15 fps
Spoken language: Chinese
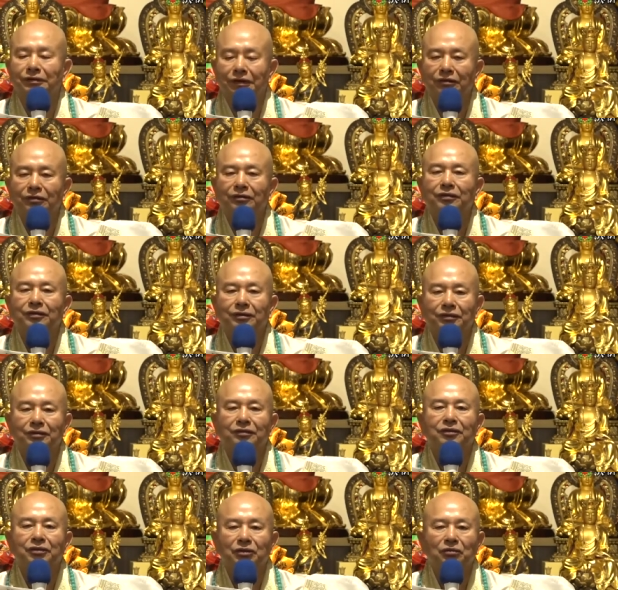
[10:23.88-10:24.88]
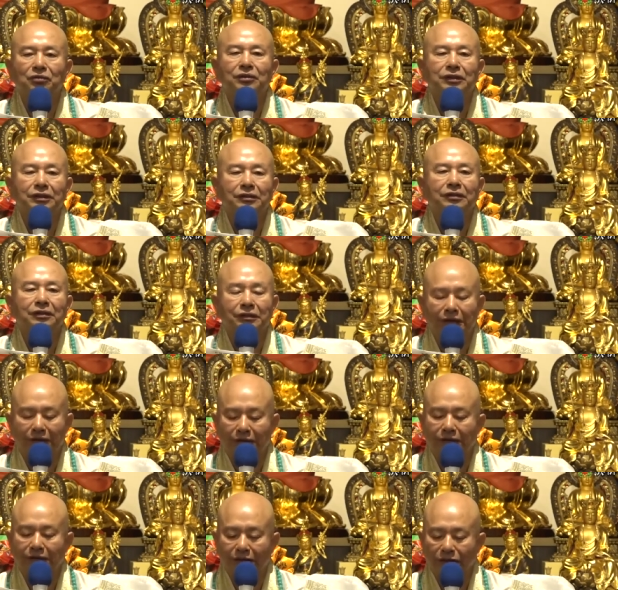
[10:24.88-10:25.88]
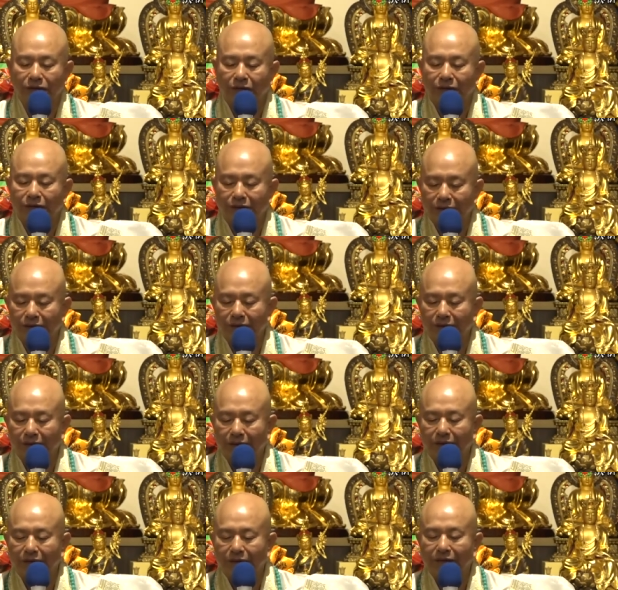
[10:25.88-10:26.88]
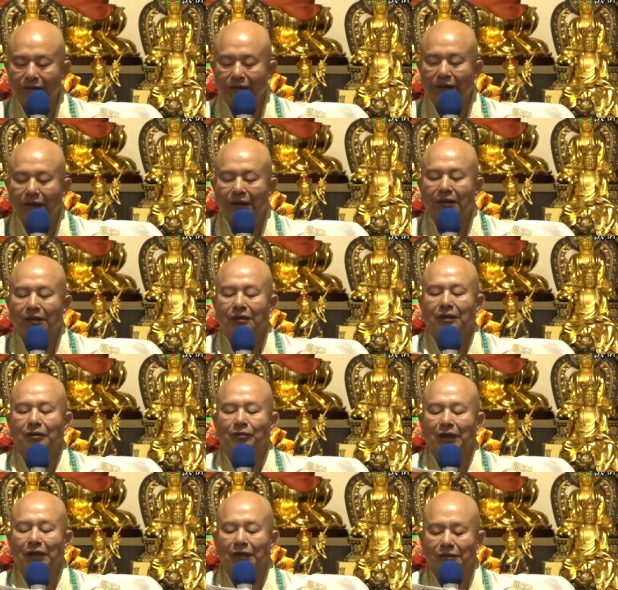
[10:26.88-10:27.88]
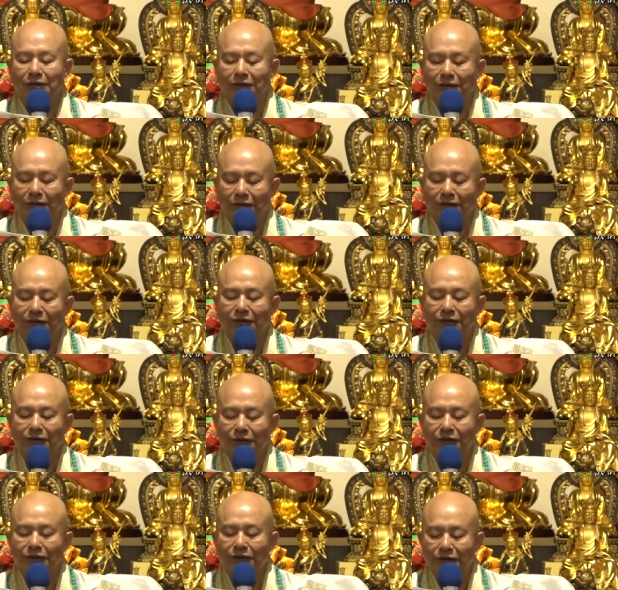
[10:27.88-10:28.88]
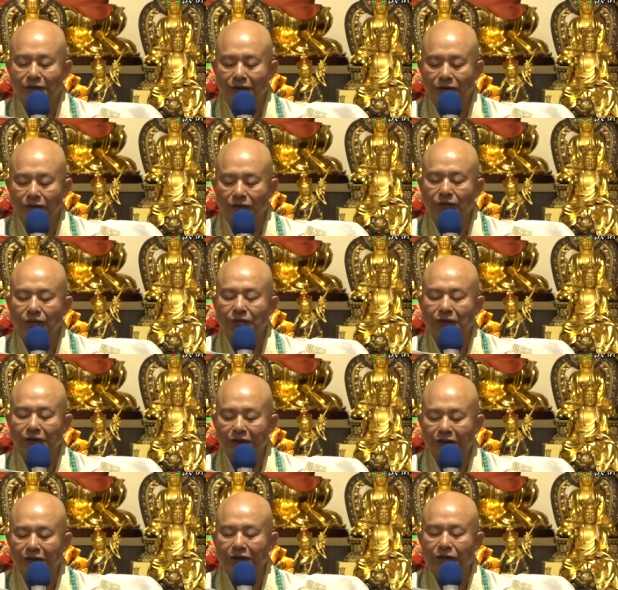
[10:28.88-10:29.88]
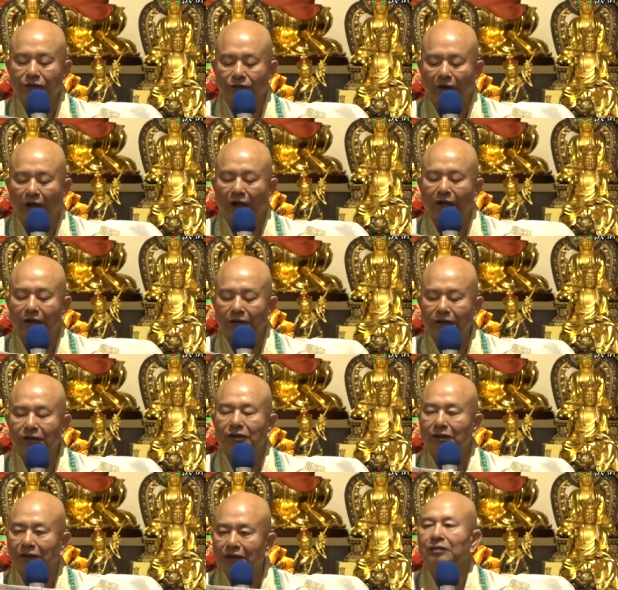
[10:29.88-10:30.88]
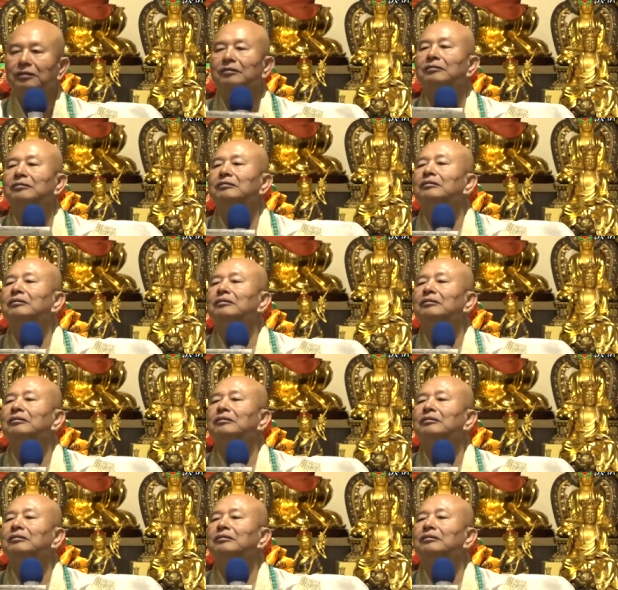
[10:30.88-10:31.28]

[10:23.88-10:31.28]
真实修行的人叫做真人。那么这里是急急如意，防利令。